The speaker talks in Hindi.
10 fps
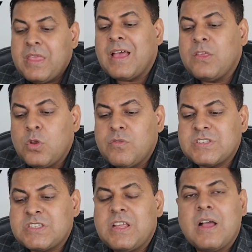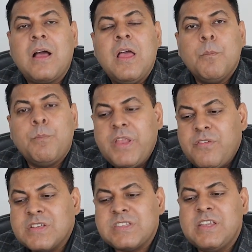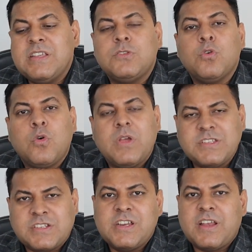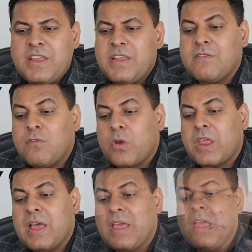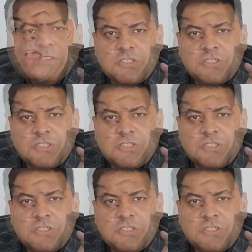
या यूनिवर्सिटी का प्रीवियसली जो हिस्ट्री रही है वो क्या है